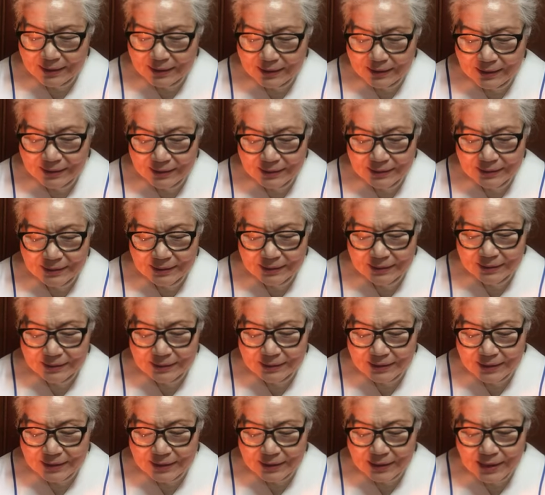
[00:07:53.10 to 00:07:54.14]
에,
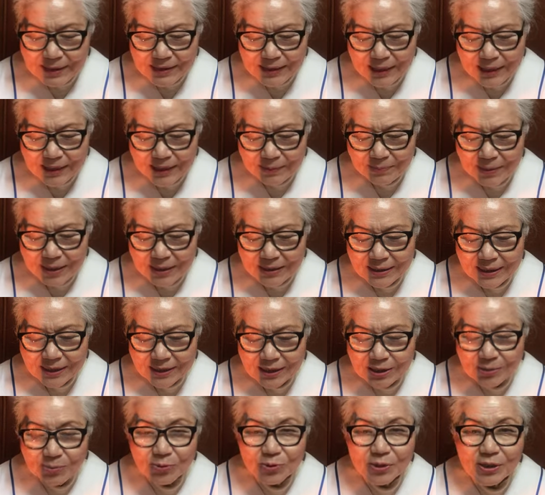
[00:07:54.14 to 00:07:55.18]
이사야 8장
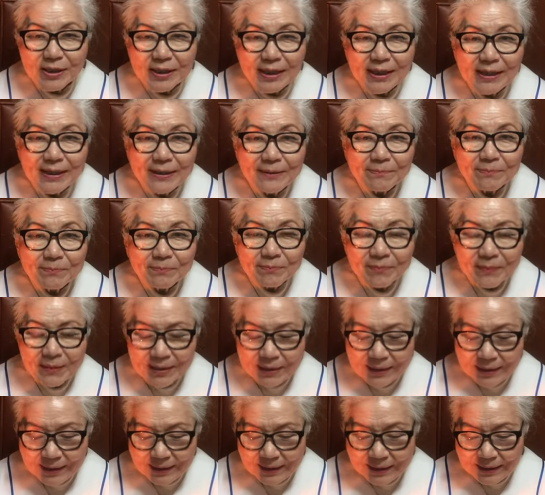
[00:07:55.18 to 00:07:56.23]
15절에
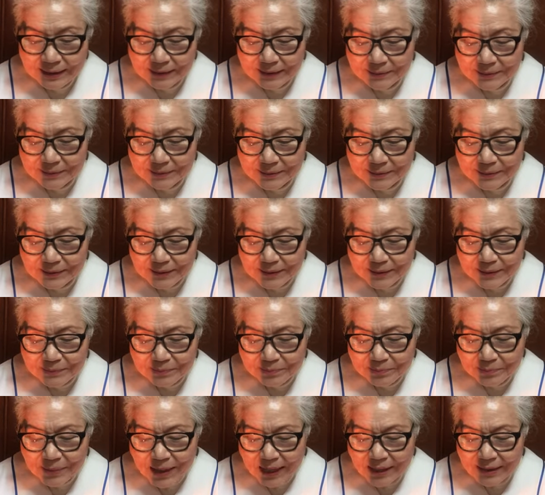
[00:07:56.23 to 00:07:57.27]
에,
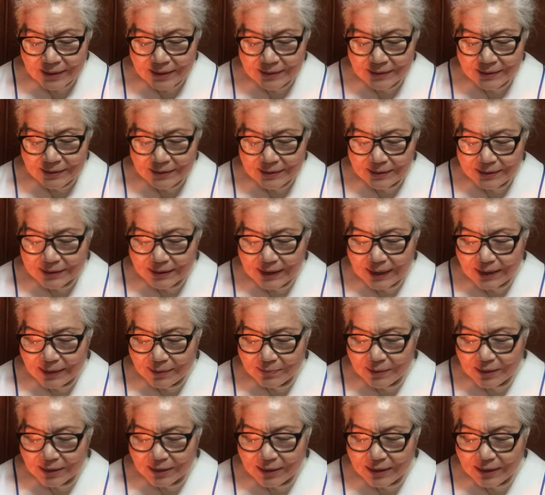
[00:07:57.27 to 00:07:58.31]
많은
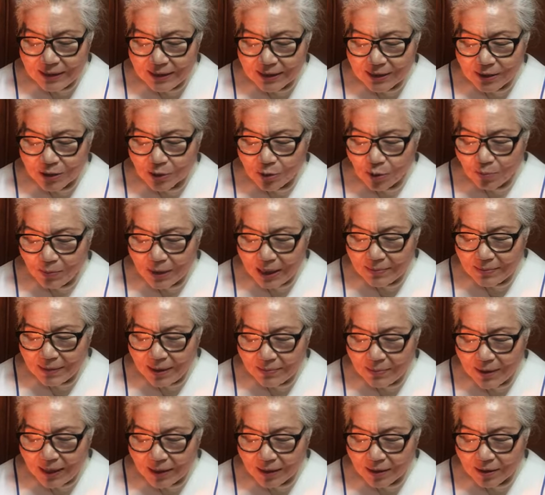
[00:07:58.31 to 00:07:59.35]
사람들이 그로
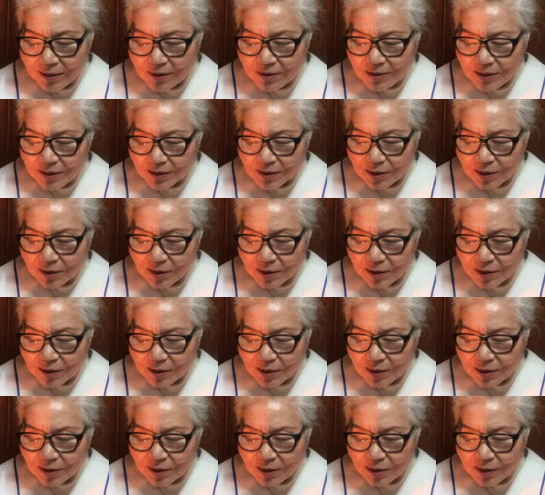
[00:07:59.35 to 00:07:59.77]
말미암아 걸려